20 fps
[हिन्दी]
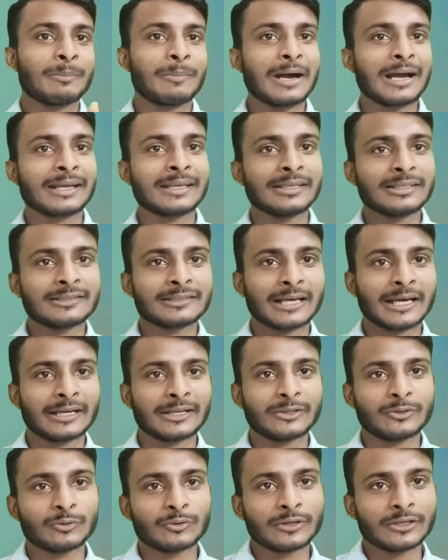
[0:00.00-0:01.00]
बाकी
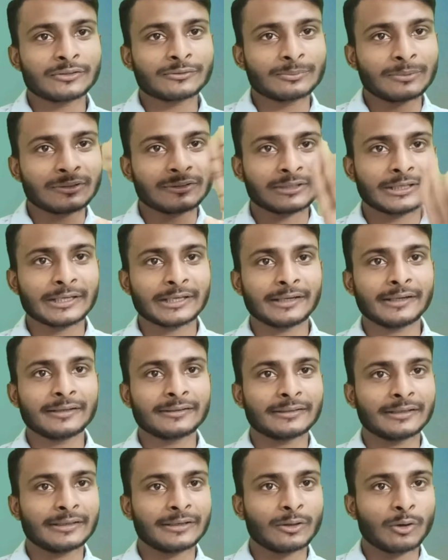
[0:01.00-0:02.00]
सारे यूनिट्स में
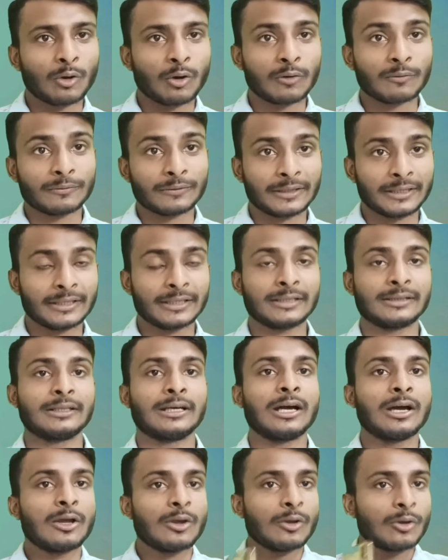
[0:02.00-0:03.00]
सैटरडे संडे ऑफ नहीं
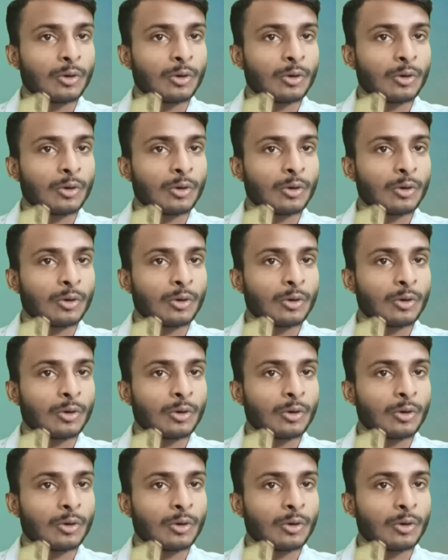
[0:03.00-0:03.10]
रहता